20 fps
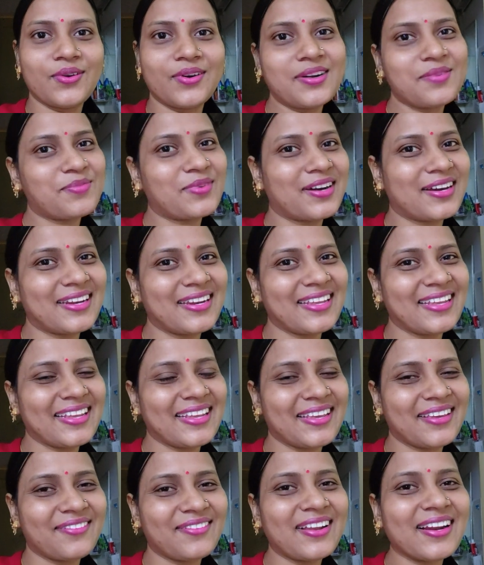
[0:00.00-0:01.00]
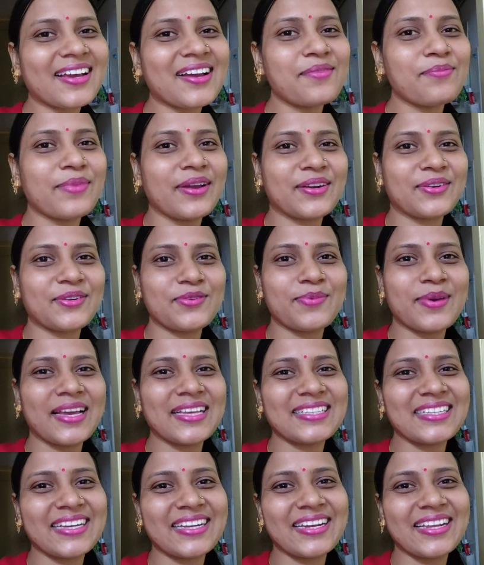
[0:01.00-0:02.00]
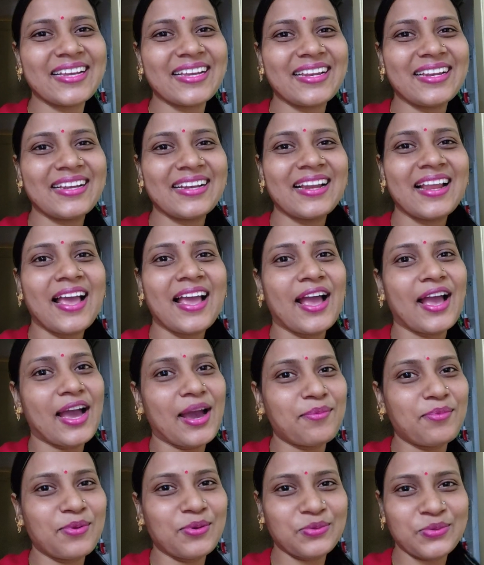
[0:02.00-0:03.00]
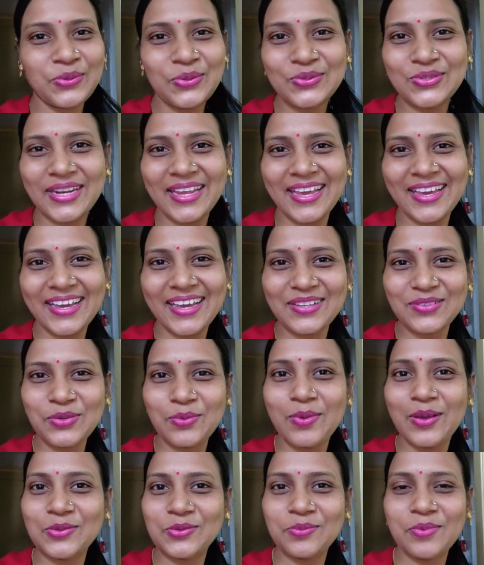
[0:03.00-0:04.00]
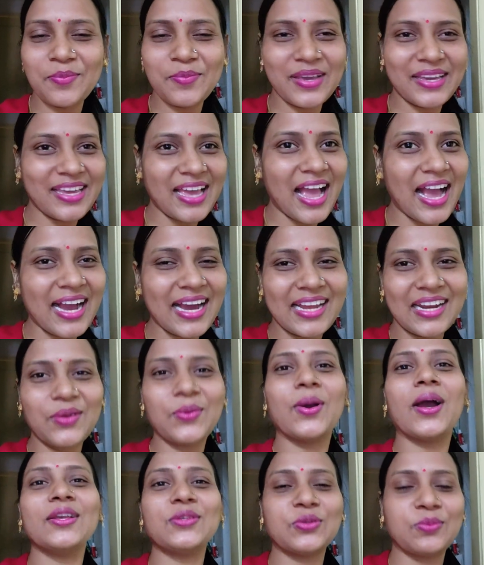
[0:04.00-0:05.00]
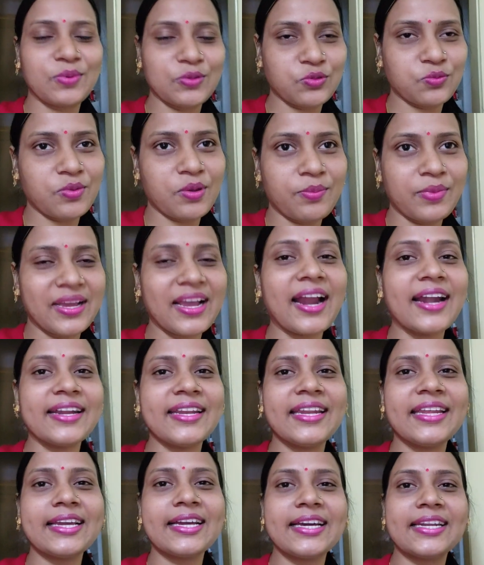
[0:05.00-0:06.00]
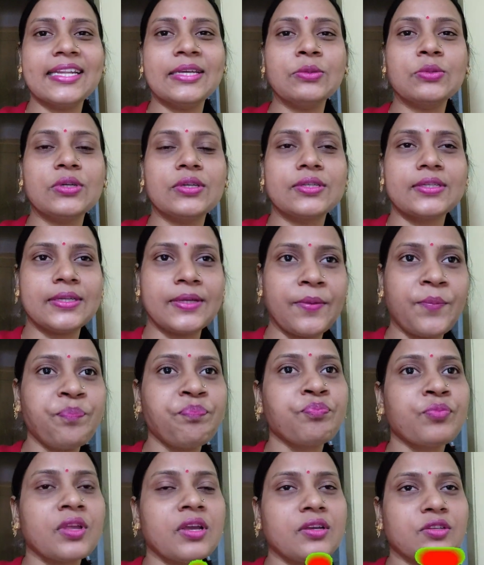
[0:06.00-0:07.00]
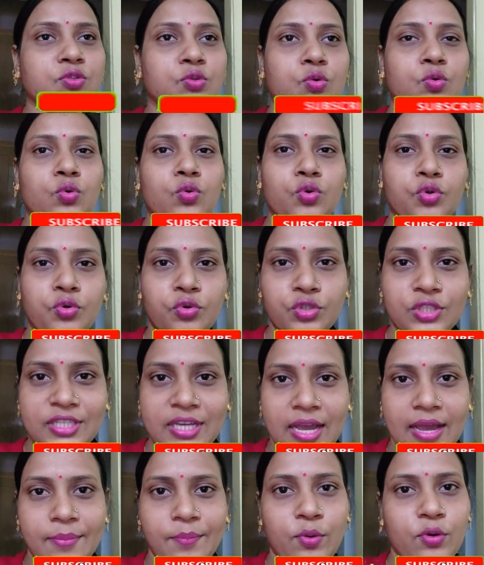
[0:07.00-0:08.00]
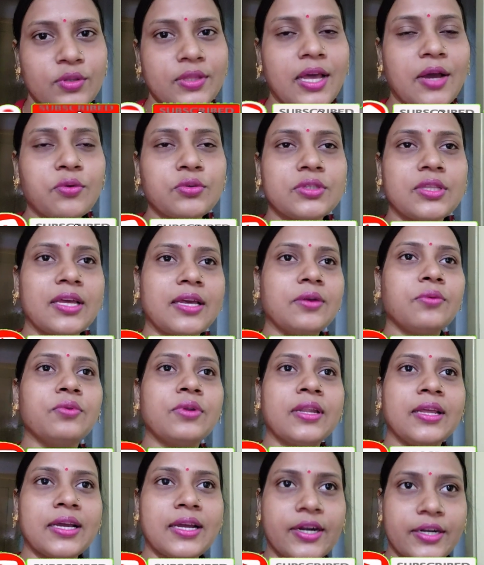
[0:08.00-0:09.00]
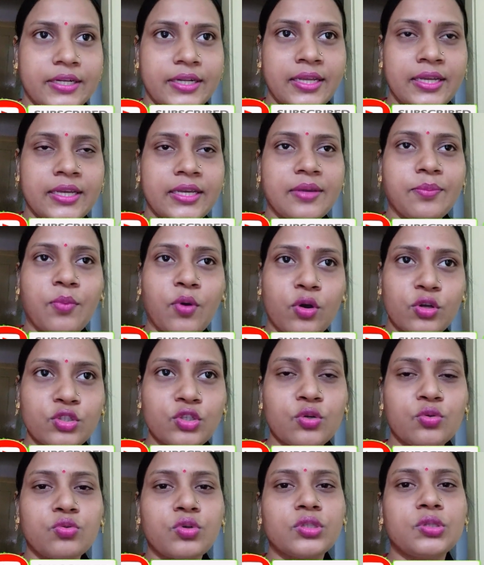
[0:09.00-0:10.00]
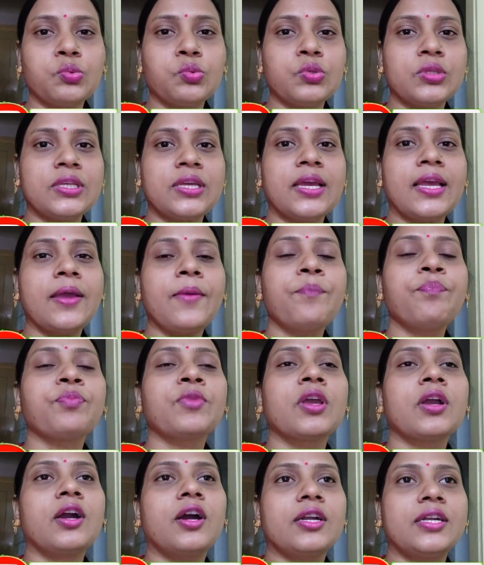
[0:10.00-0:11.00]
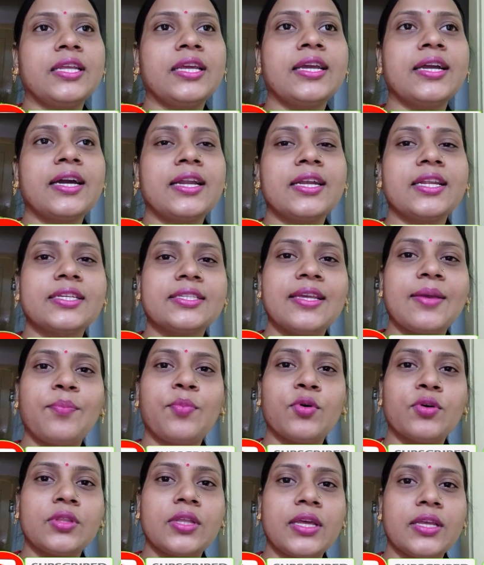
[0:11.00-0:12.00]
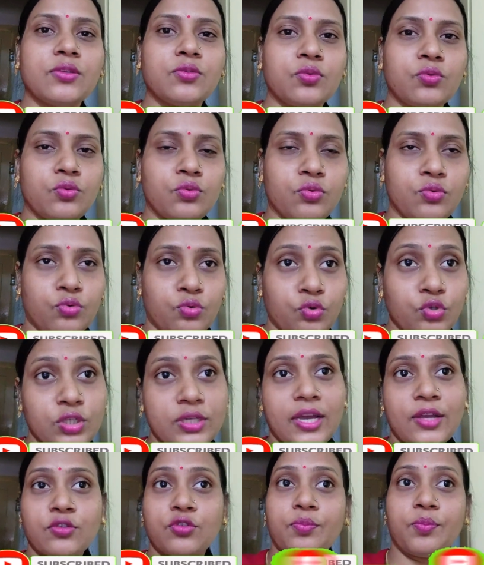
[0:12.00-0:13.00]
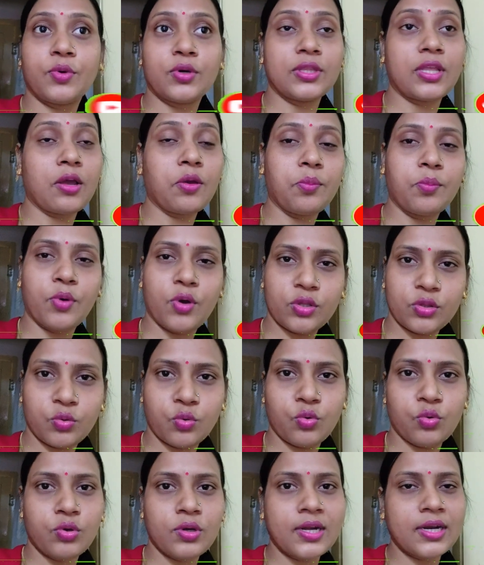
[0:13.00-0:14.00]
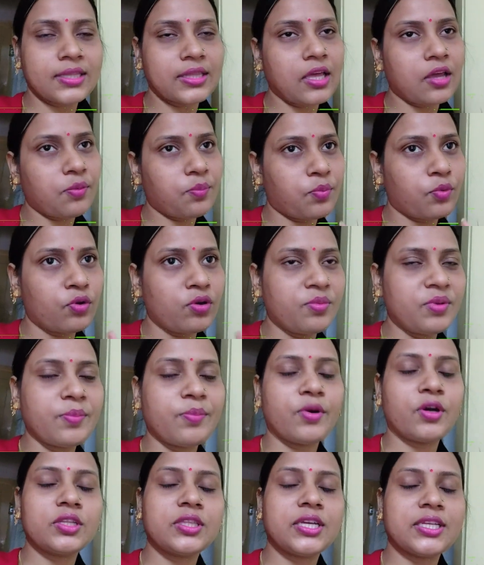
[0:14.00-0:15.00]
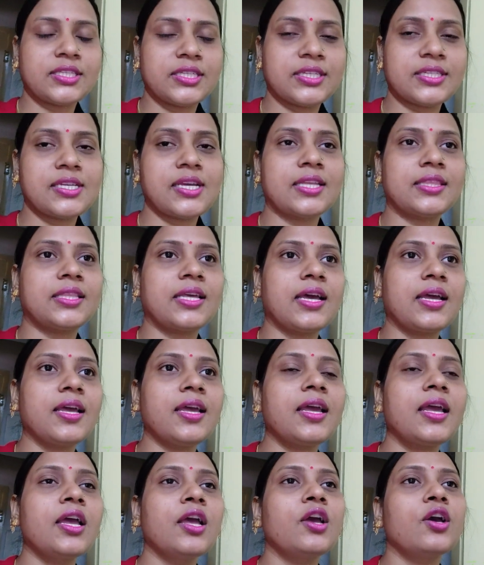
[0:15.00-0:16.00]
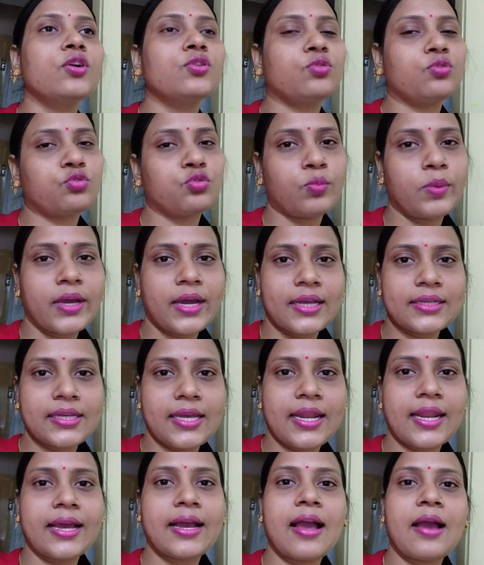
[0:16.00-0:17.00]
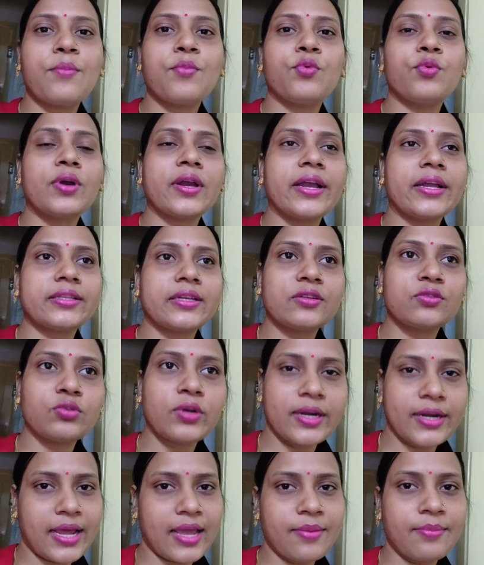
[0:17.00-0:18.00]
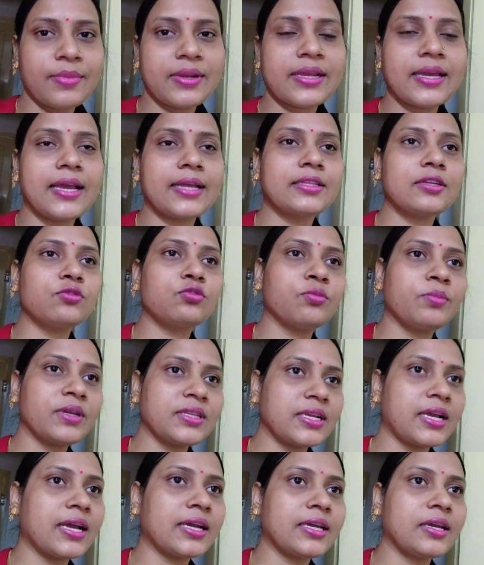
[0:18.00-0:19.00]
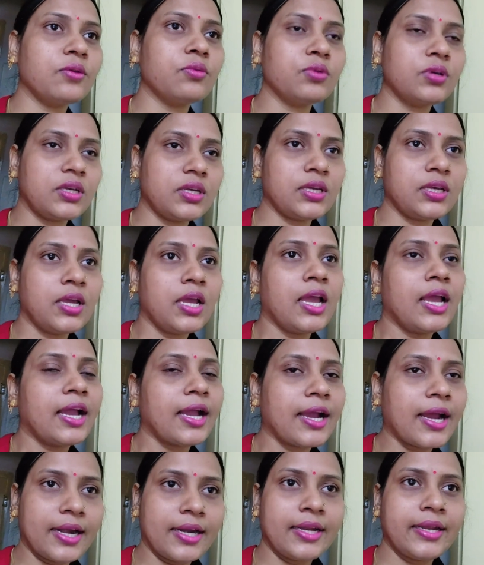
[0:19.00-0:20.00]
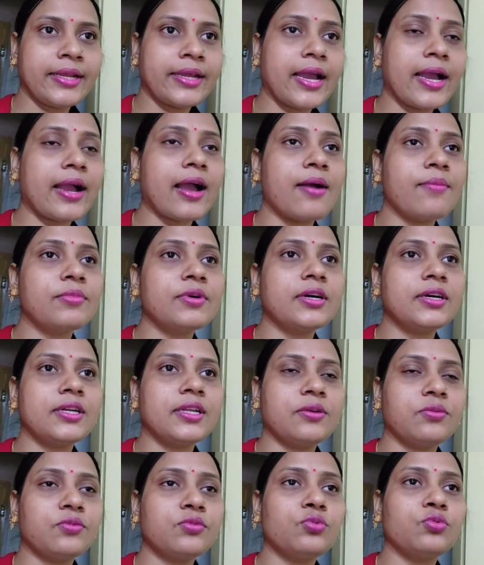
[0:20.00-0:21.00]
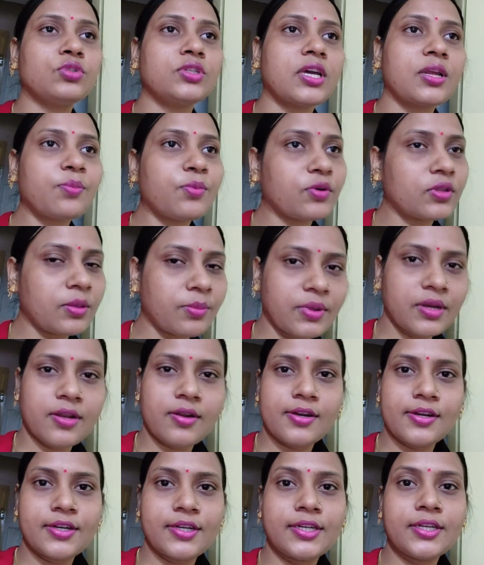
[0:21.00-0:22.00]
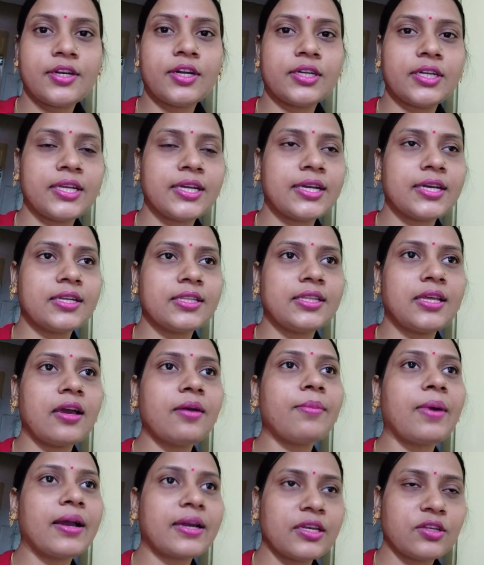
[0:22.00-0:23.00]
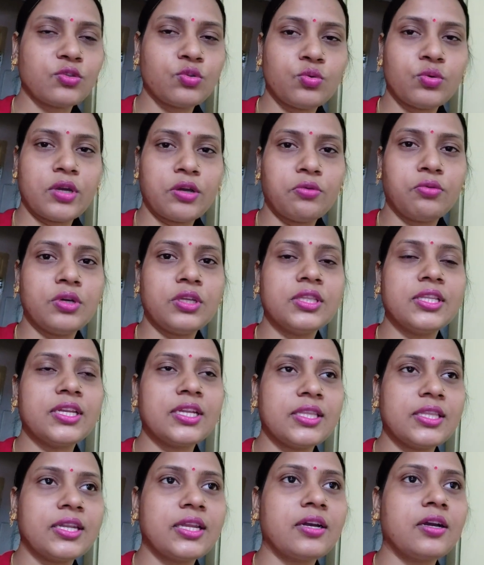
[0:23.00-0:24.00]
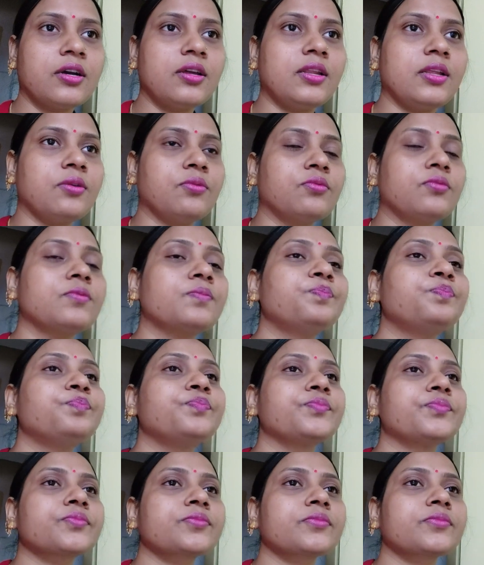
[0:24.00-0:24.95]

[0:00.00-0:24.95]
गुड मॉर्निंग वेलकम बैक टू माय चैनल आप लोग सोच रहे होंगे सुबह सुबह मैं क्या करें वहाँ सुबह सुबह मैं गार्डनिंग कर रही हूँ क्योंकि जो रोज का पौधा होता है उन्हें कटिंग की बहुत ज़रूरत होती है कटिंग करने से पौधे जो रोज का जो पौधा है बहुत ग्रो करता है और फूल भी बहुत अच्छे से आता है तो सुबह का सारा काम हो गया था थोड़ा टाइम मिल गया था तो मैं जाके वही गार्डनिंग का काम कर रही हूँ दो चार पौधे मैंने ऑलरेडी कटिंग कर दिया बाकी जो है वही धीरे धीरे कर रही हूँ